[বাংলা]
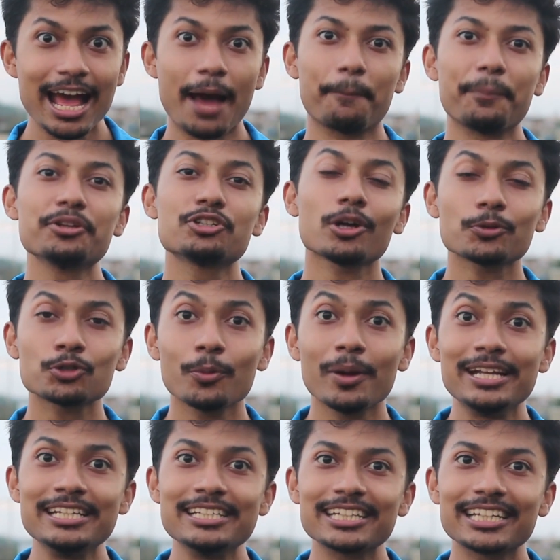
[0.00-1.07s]
আপনি
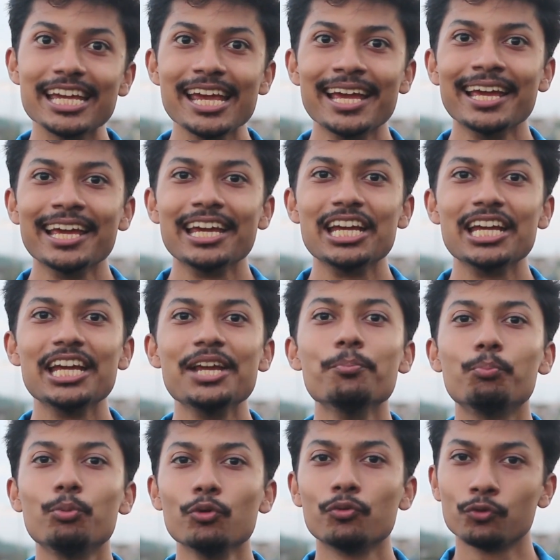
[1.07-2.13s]
সবসময় নিজেকে
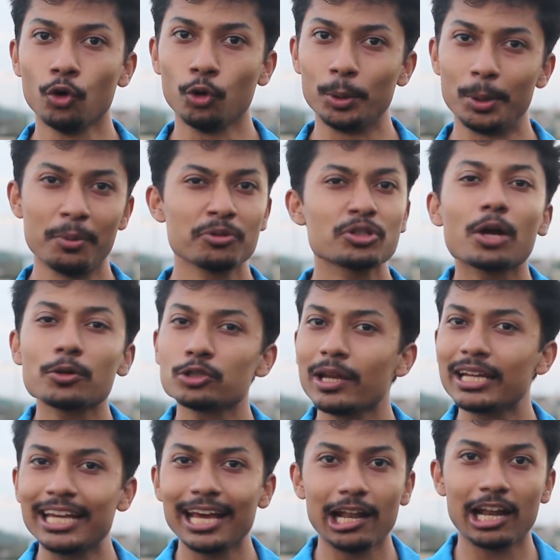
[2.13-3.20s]
ইম্প্রুভ করবে এবং
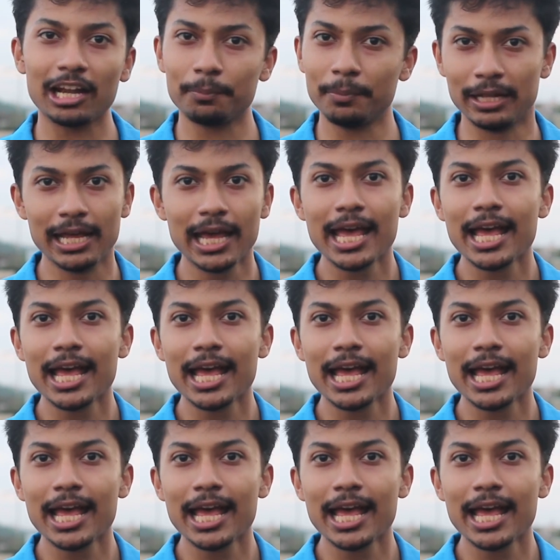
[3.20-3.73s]
সবসময় খেয়াল রাখবেন